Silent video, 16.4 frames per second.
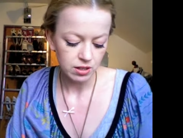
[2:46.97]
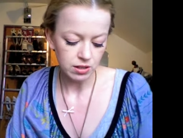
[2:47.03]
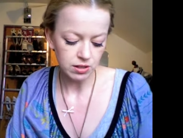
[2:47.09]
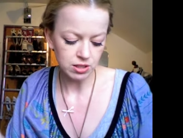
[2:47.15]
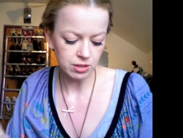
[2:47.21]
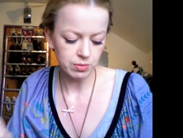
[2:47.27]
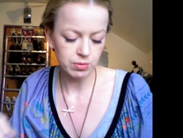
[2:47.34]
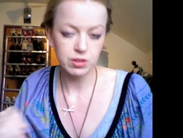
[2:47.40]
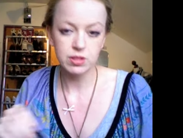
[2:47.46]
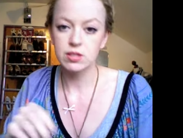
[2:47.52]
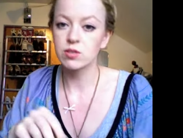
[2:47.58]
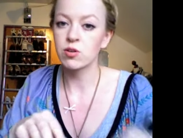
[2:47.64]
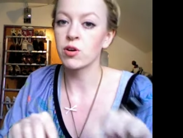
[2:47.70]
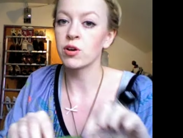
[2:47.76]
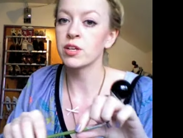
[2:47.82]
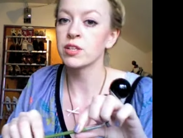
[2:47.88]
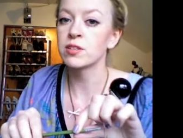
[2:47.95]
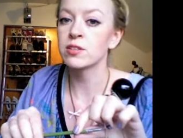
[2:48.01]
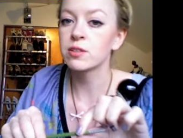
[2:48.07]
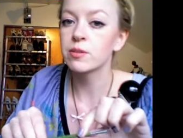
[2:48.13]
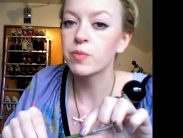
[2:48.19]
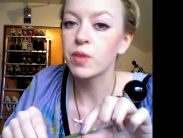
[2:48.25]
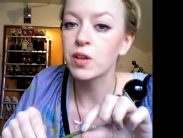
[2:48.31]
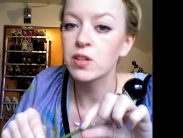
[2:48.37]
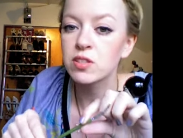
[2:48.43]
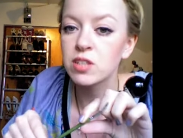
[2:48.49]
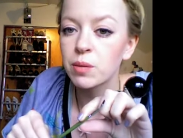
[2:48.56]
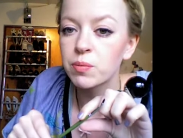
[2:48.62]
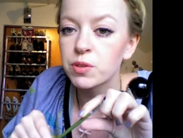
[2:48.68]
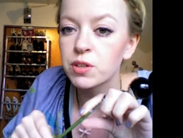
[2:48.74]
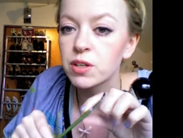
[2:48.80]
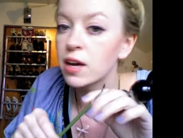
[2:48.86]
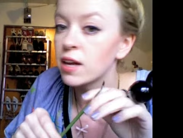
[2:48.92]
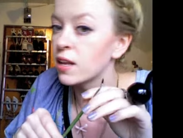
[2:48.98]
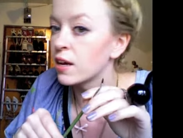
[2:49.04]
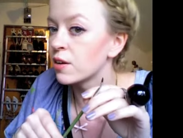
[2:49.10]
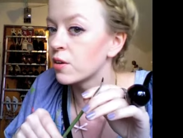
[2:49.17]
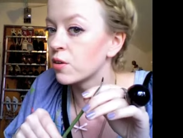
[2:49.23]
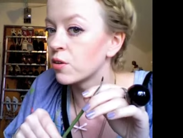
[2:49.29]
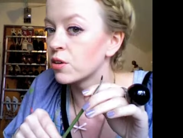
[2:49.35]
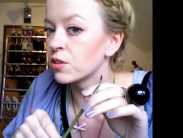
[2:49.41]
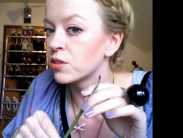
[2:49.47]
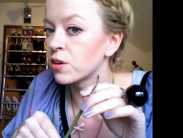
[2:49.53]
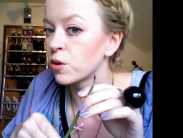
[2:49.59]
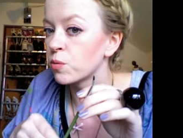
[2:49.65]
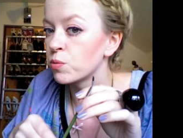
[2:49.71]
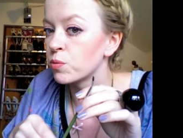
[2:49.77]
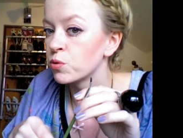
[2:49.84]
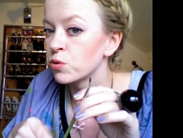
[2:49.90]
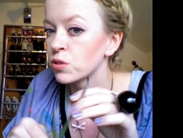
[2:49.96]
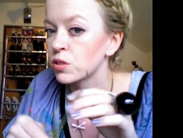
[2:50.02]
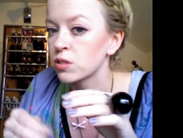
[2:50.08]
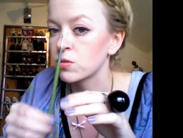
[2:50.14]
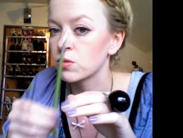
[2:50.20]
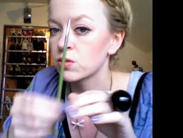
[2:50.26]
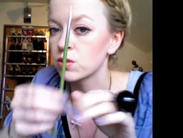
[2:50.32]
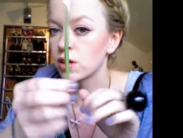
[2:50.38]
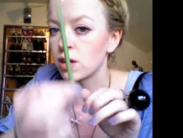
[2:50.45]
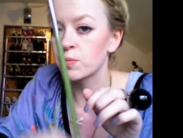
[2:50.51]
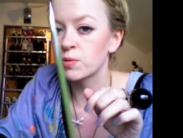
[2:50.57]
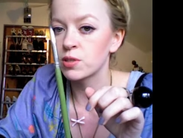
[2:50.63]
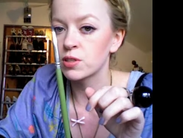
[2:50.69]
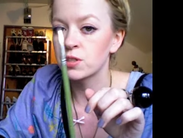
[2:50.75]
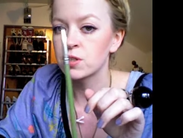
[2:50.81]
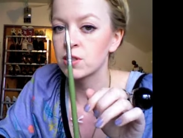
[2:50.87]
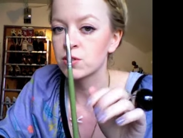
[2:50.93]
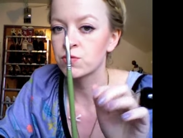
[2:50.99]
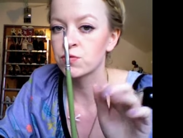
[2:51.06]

Ich habe jetzt heute, also ich habe den Eyeliner heute auch benutzt und da habe ich hier